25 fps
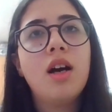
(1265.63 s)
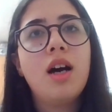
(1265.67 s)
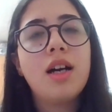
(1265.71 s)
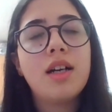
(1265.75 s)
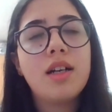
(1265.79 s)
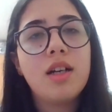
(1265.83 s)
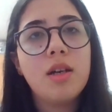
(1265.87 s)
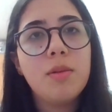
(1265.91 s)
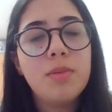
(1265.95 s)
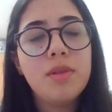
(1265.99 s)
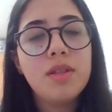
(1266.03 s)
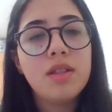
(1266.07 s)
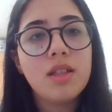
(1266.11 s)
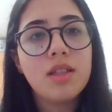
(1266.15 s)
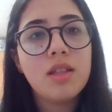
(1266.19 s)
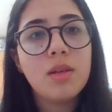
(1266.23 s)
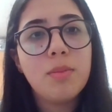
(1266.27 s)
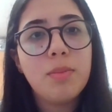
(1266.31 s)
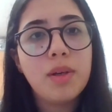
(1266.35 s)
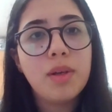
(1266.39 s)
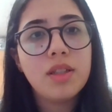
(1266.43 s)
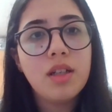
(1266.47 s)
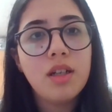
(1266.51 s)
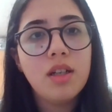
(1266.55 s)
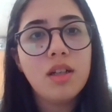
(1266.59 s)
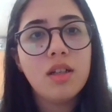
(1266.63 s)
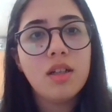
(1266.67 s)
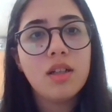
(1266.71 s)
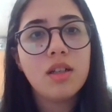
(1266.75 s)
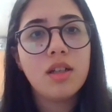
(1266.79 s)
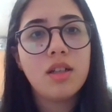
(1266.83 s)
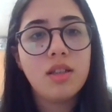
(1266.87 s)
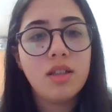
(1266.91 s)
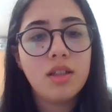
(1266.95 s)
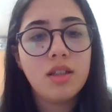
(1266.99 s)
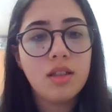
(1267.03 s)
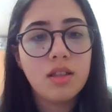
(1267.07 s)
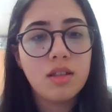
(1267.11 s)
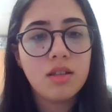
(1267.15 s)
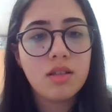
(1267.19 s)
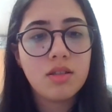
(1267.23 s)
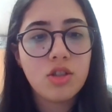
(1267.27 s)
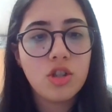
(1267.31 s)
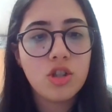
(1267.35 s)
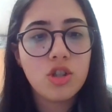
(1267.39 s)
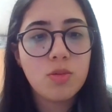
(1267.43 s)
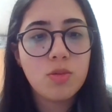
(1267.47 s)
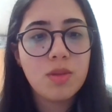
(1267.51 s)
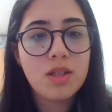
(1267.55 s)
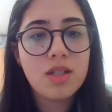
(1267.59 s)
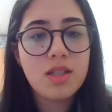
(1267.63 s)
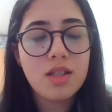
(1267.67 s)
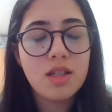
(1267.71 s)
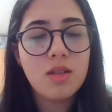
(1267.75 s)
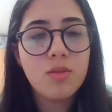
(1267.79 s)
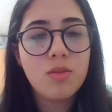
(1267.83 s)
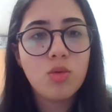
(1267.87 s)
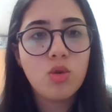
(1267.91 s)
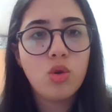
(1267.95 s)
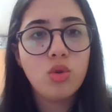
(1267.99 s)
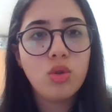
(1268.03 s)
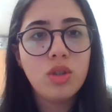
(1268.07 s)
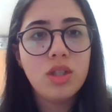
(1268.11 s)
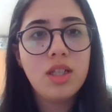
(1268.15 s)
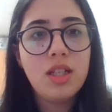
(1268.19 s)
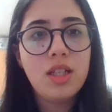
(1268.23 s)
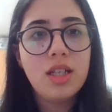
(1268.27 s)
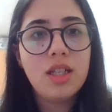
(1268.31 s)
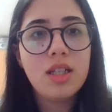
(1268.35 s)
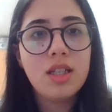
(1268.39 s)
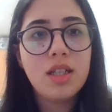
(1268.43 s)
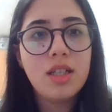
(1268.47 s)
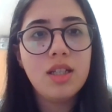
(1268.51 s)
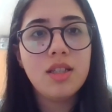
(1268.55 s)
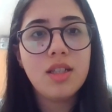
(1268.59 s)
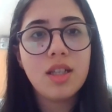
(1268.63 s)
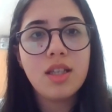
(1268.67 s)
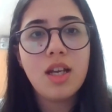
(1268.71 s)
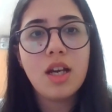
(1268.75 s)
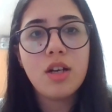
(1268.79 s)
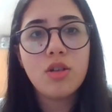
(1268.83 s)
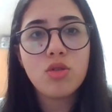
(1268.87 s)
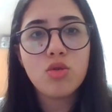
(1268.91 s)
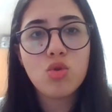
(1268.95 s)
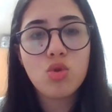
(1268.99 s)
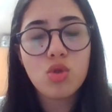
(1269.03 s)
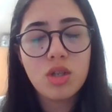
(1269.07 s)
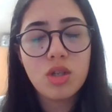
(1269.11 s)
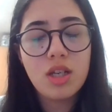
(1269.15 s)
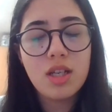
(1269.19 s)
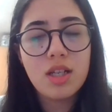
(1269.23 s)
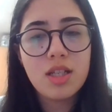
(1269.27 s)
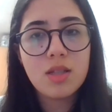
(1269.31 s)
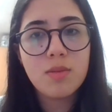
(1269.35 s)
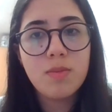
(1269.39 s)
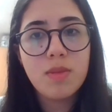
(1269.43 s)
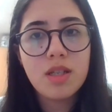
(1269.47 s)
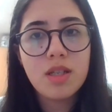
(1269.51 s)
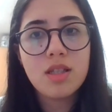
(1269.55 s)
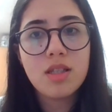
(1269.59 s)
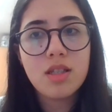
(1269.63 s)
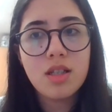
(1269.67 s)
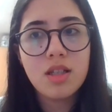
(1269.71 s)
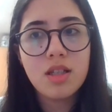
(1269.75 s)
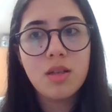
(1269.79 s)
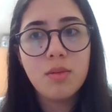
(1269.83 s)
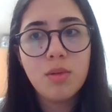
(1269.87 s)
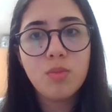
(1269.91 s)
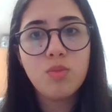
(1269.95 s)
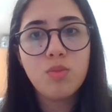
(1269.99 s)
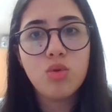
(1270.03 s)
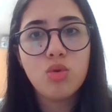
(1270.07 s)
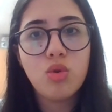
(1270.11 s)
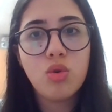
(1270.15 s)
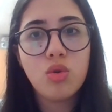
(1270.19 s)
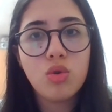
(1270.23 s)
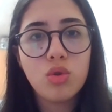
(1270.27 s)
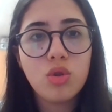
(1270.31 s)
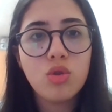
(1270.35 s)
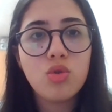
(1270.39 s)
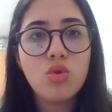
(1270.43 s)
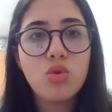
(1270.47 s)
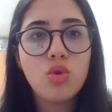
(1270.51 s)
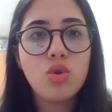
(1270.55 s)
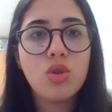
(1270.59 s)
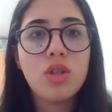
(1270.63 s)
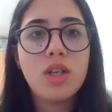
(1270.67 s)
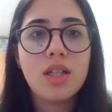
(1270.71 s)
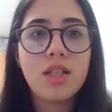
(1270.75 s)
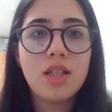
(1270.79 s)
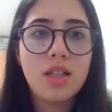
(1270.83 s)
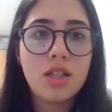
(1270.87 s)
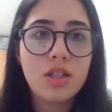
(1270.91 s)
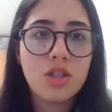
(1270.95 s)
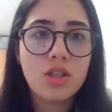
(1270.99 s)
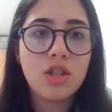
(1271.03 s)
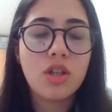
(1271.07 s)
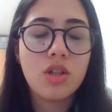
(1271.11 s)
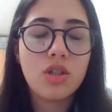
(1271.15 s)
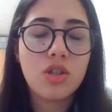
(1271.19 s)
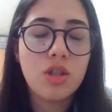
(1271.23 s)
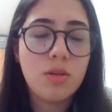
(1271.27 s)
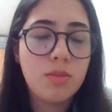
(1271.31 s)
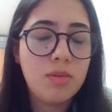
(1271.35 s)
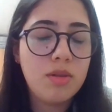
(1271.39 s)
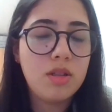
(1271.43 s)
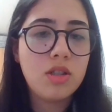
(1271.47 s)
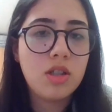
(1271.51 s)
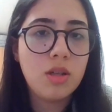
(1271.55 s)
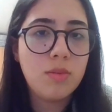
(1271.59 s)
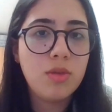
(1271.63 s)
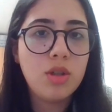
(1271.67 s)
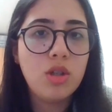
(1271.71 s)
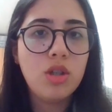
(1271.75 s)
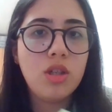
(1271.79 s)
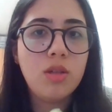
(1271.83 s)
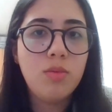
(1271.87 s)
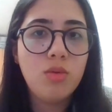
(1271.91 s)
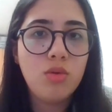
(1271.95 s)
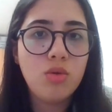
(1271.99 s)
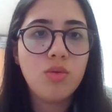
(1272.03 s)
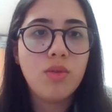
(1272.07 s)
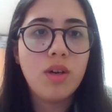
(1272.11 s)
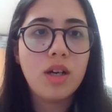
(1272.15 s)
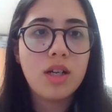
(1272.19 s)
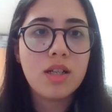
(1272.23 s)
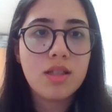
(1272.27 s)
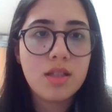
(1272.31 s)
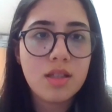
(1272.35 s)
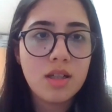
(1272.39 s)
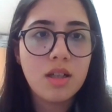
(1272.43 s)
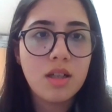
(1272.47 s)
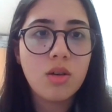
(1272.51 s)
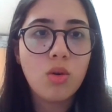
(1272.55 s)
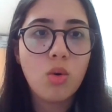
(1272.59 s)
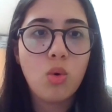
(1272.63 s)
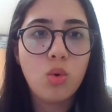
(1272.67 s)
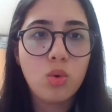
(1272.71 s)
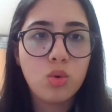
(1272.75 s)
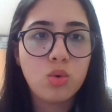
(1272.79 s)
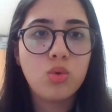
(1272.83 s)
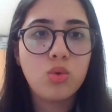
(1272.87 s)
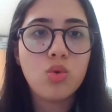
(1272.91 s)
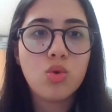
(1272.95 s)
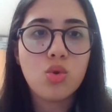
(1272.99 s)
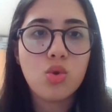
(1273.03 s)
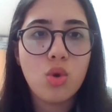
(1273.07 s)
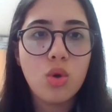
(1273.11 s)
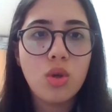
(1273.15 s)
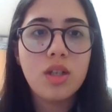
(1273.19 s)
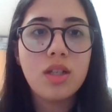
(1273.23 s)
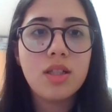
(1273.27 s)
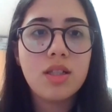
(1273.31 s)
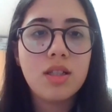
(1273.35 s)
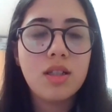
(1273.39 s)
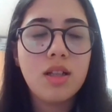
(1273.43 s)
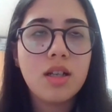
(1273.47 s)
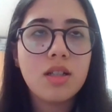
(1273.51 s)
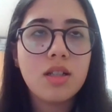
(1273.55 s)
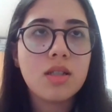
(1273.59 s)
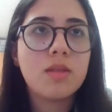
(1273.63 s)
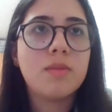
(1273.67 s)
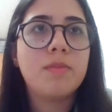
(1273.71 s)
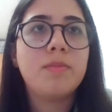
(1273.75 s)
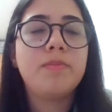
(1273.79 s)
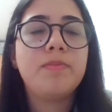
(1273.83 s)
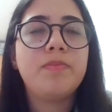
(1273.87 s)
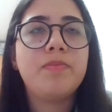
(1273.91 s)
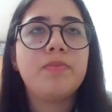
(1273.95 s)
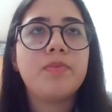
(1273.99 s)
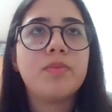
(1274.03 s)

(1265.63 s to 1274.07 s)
Akabinde de bana hani çalışmak istediğim konu ile ilgili neden Rusya'ya gitmek istediğimi, bu konuda Türkiye'de de çalışabileceğim iyi bir üniversiteler olduğunu söylediler.